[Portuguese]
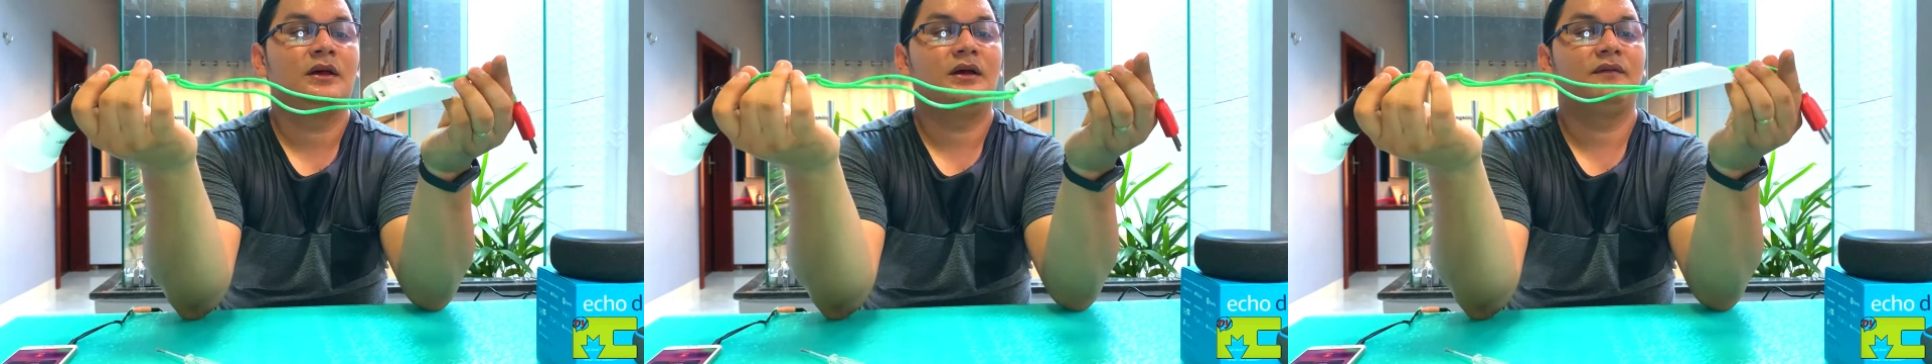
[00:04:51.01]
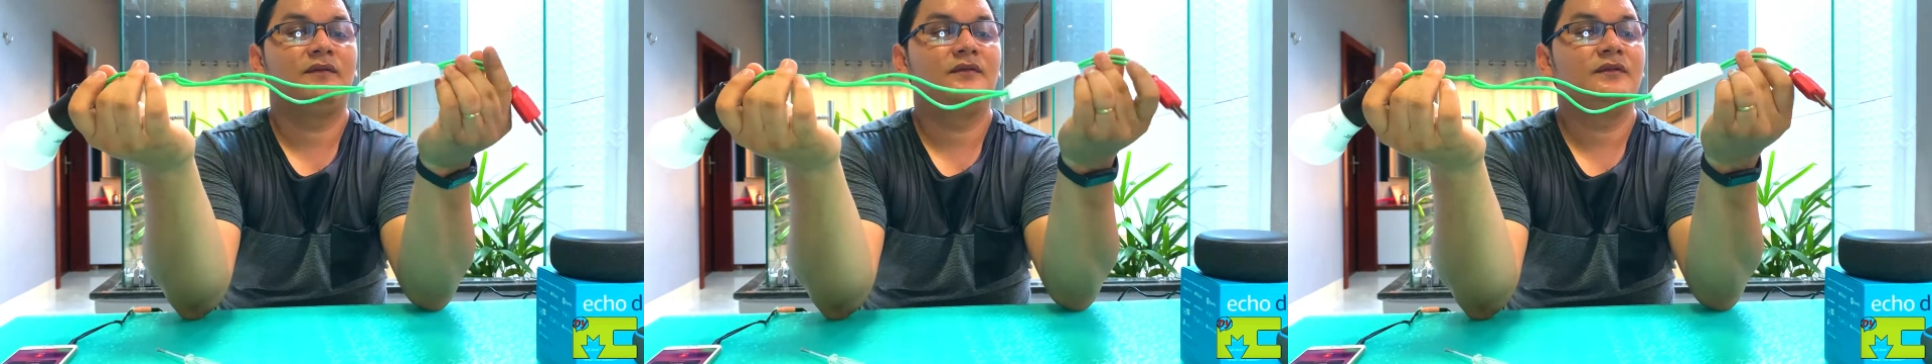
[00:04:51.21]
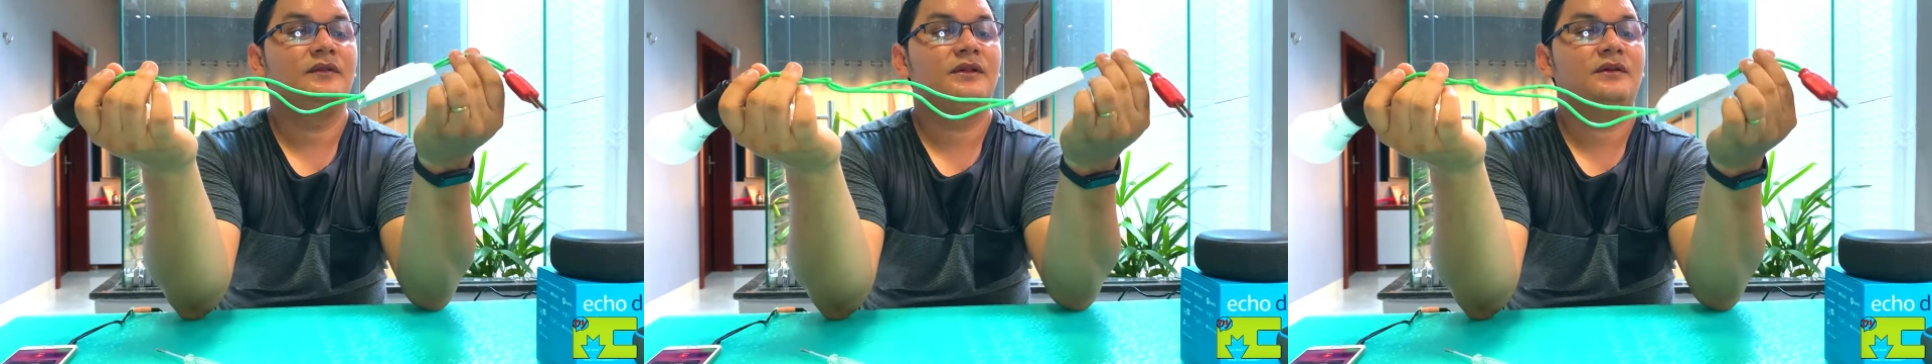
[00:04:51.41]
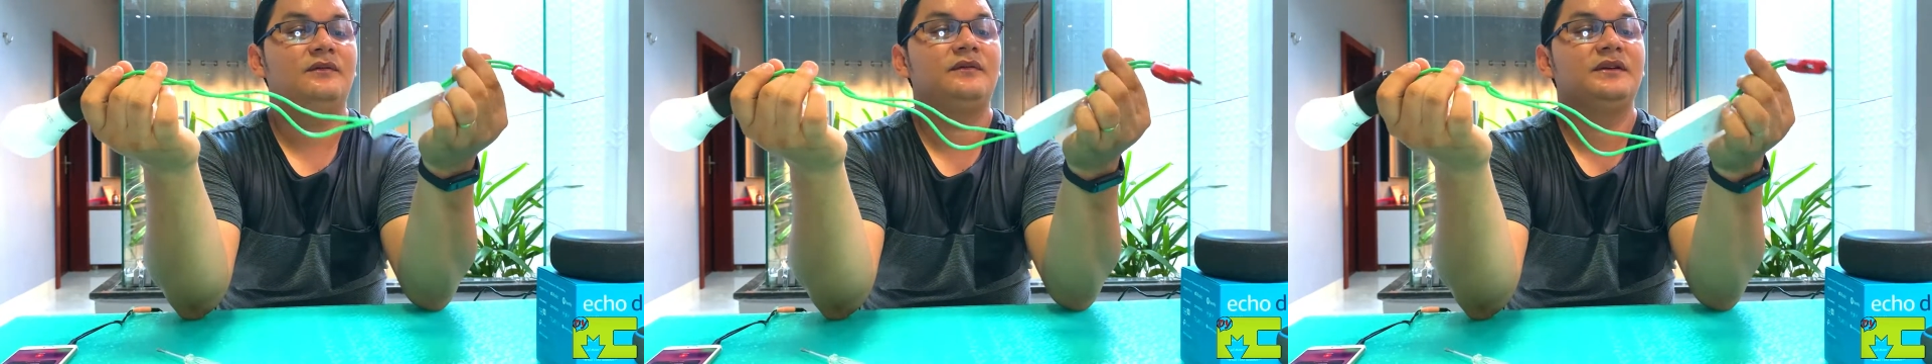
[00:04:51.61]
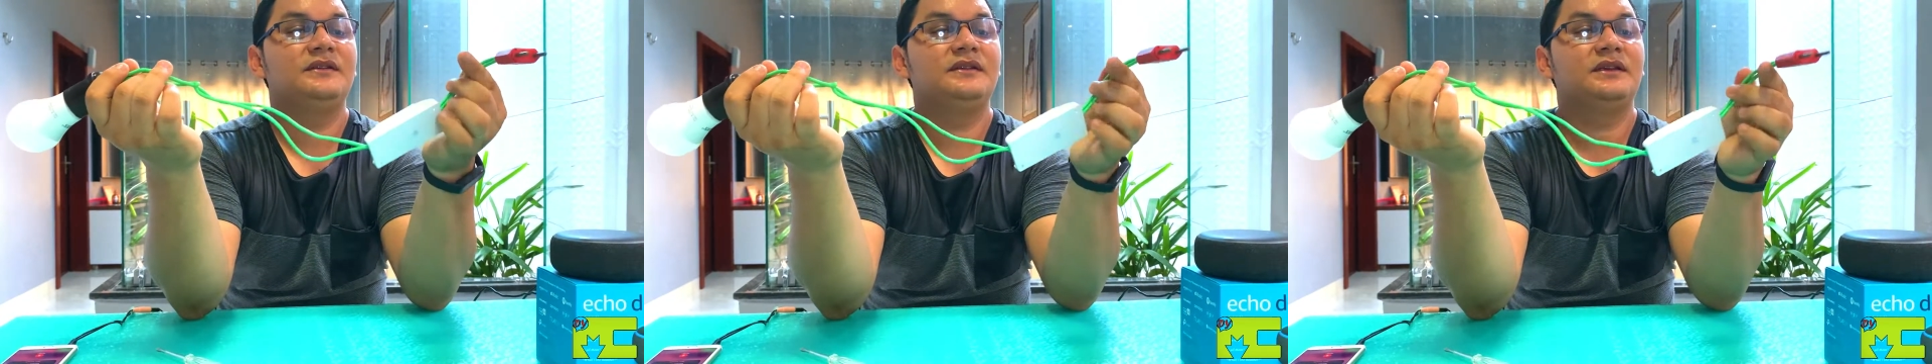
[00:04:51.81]
A
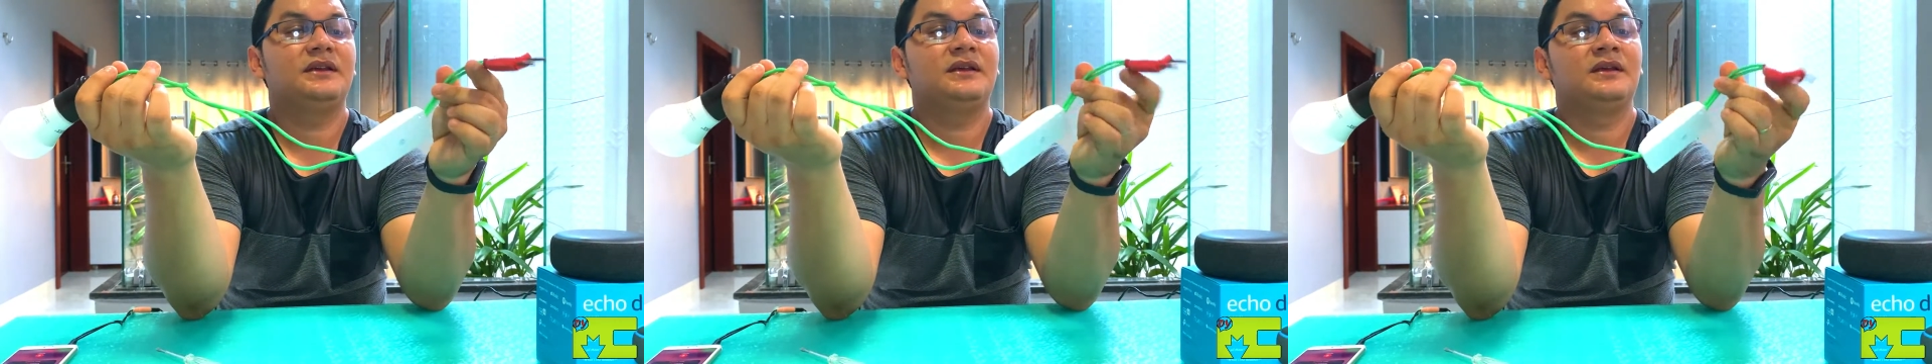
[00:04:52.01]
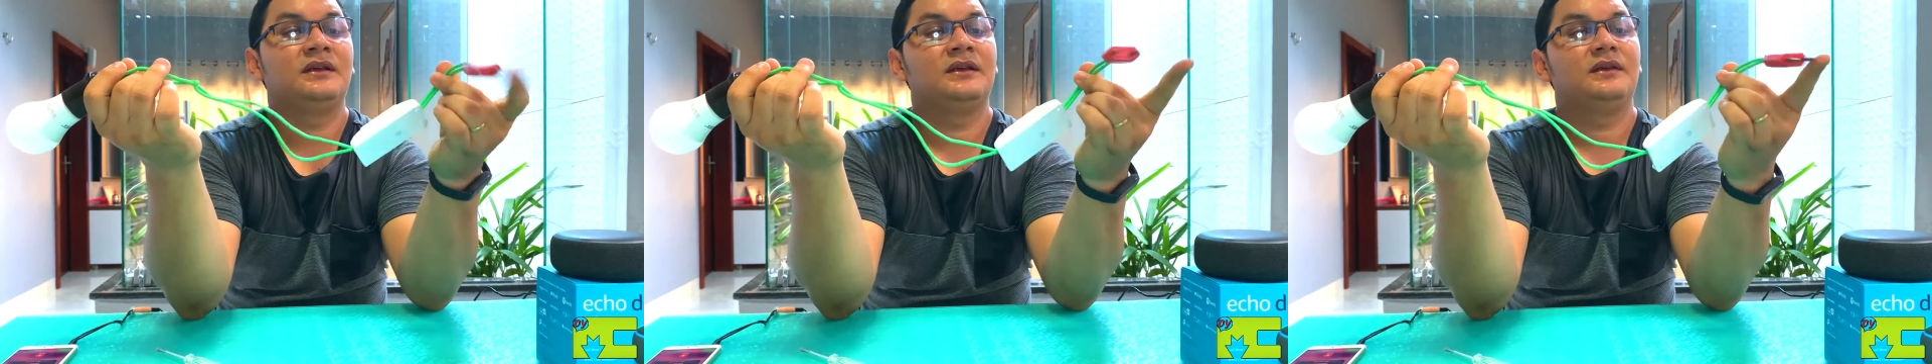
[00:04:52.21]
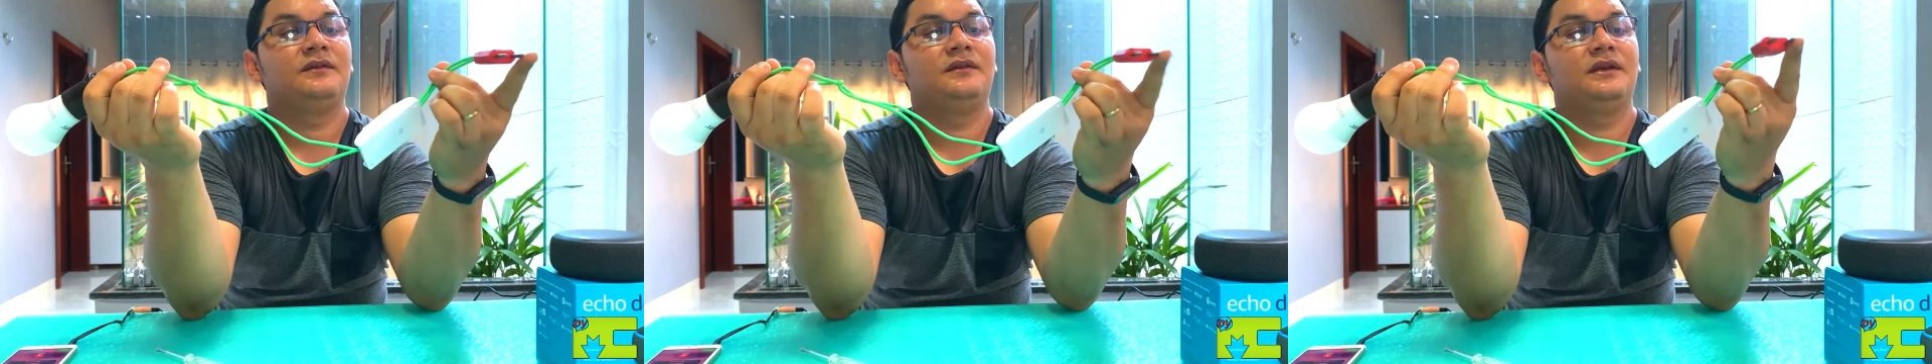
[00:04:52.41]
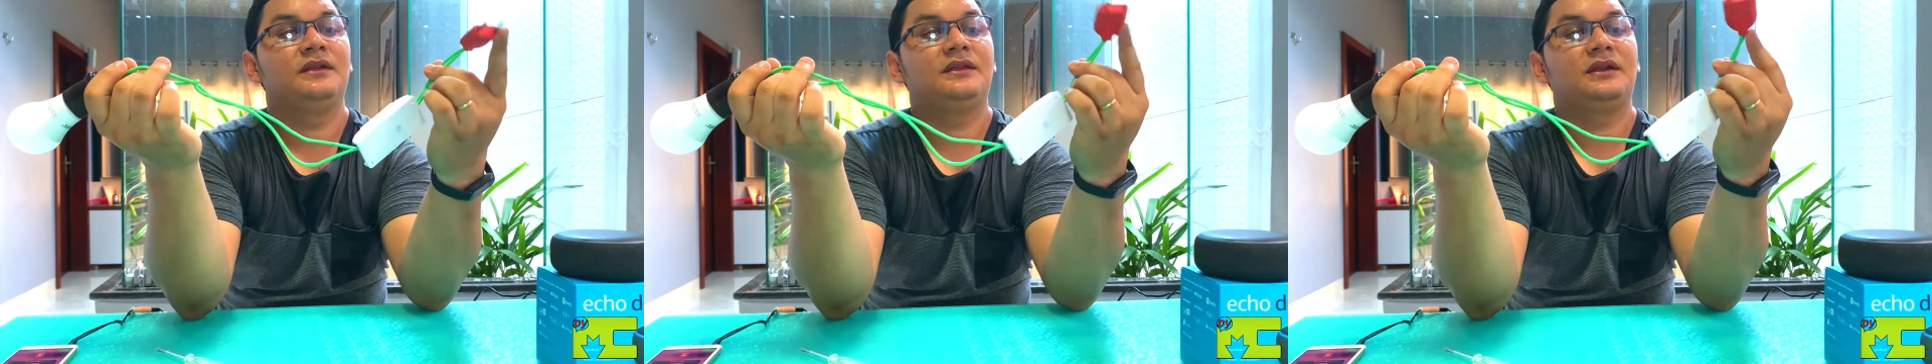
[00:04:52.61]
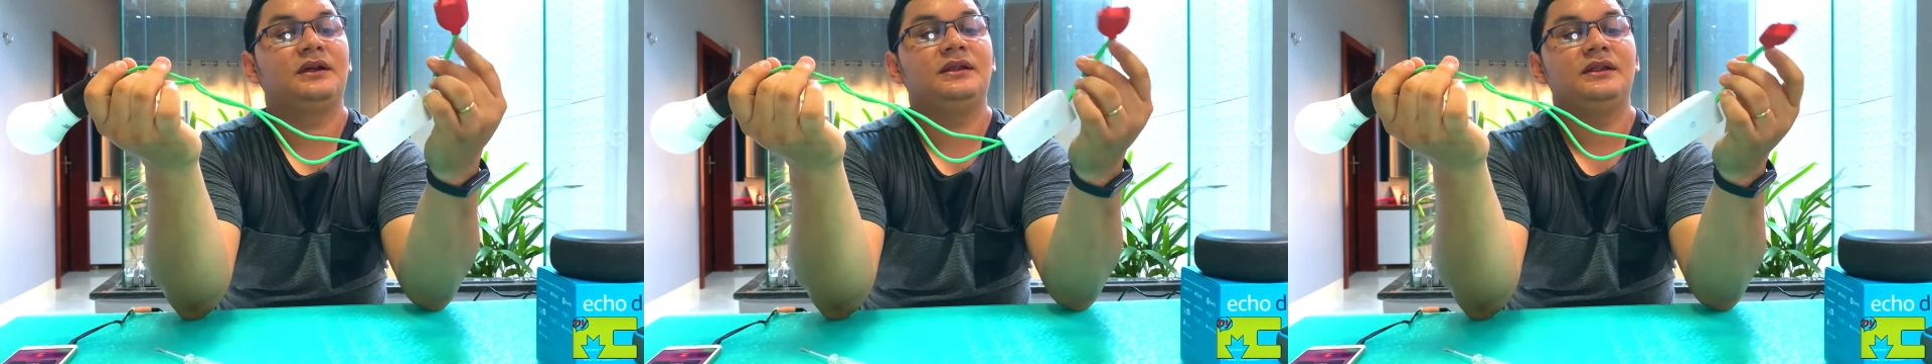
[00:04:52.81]
função vai ser
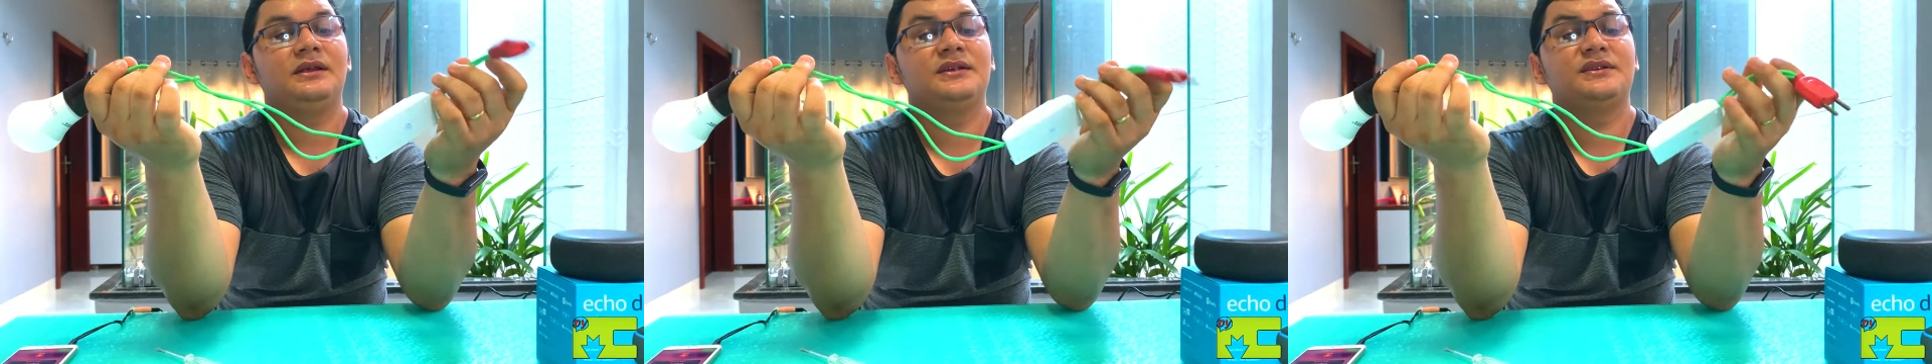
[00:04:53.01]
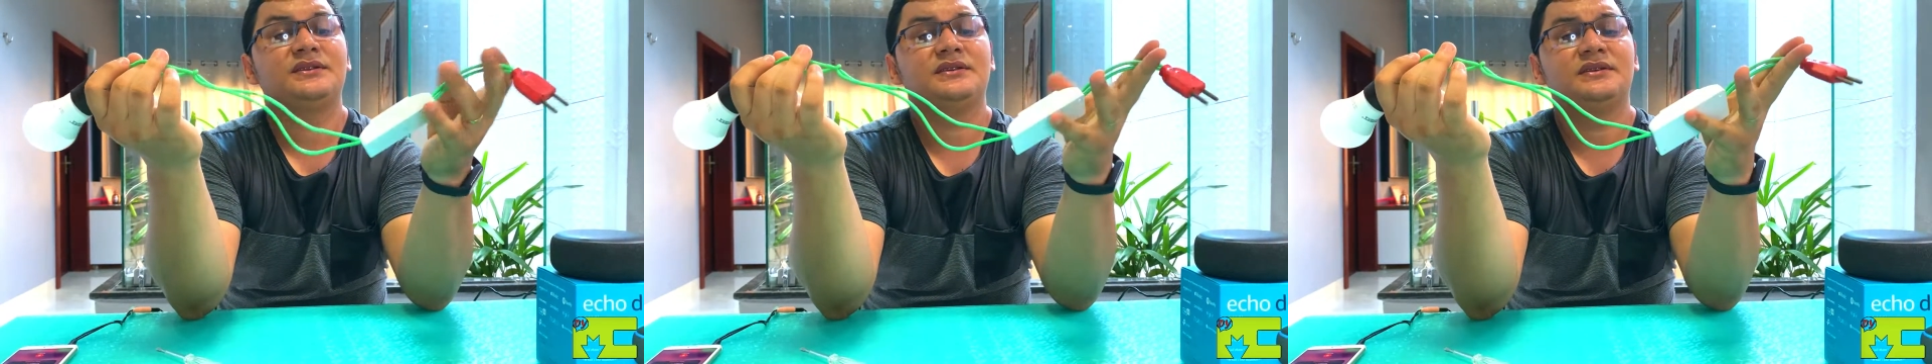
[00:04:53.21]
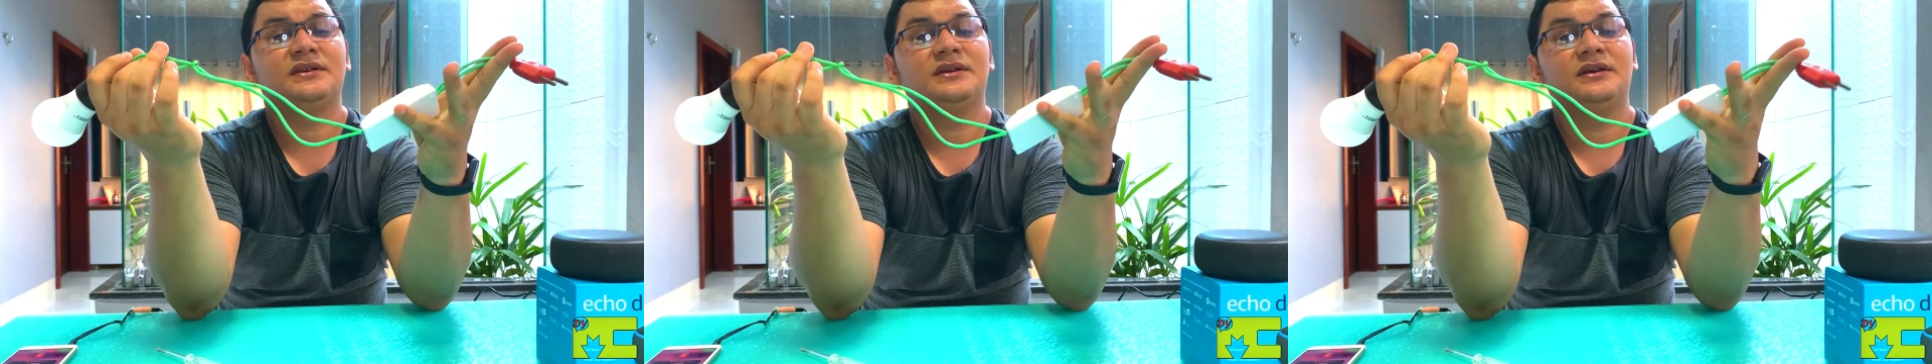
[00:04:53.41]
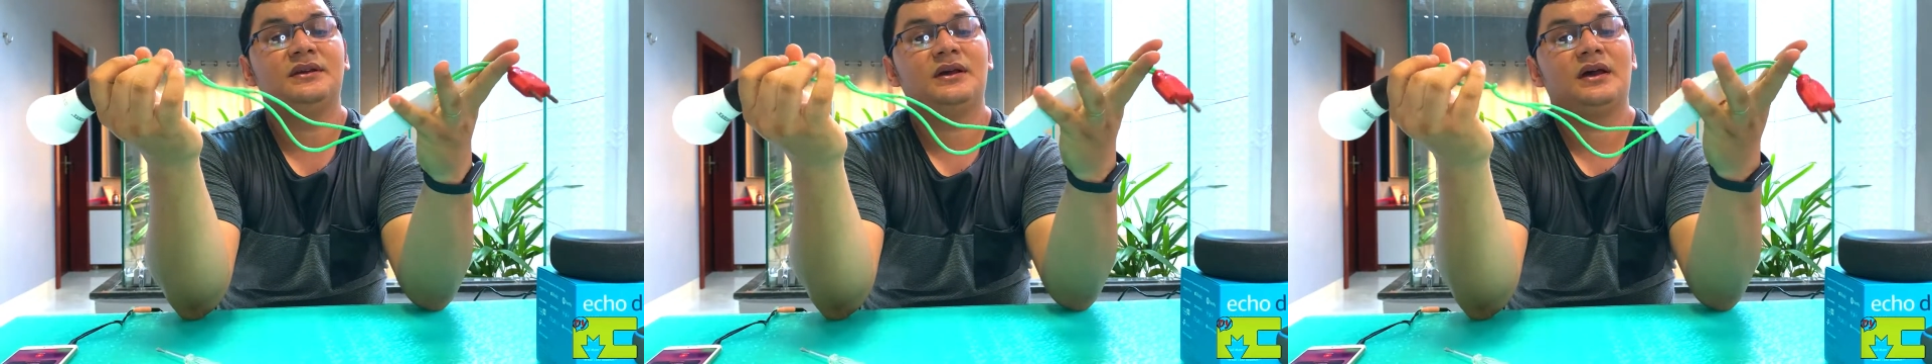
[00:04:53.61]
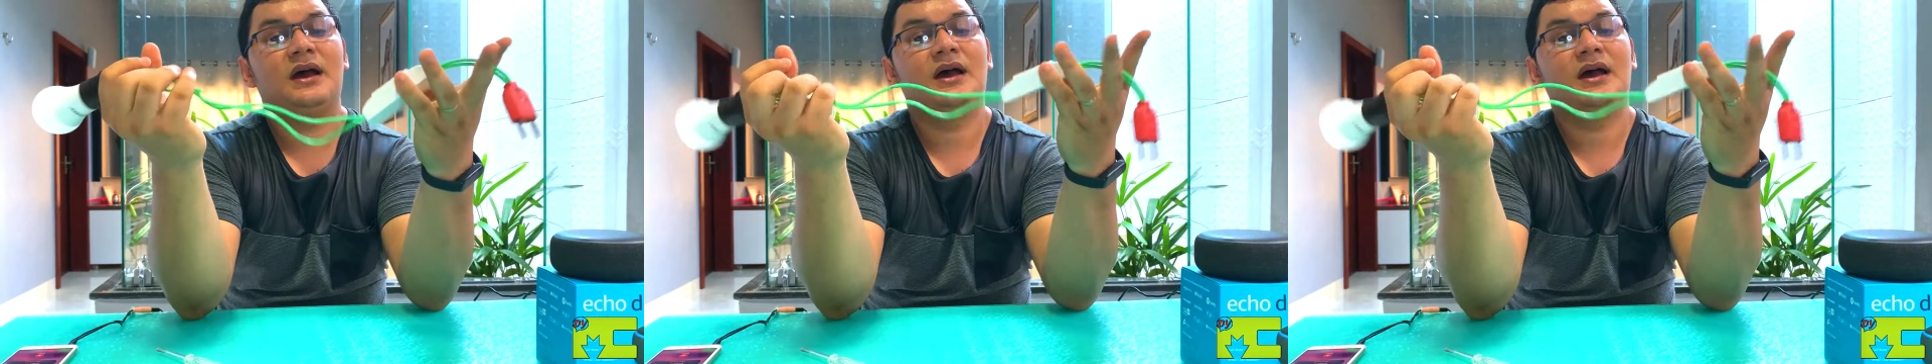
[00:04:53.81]
entrar energia.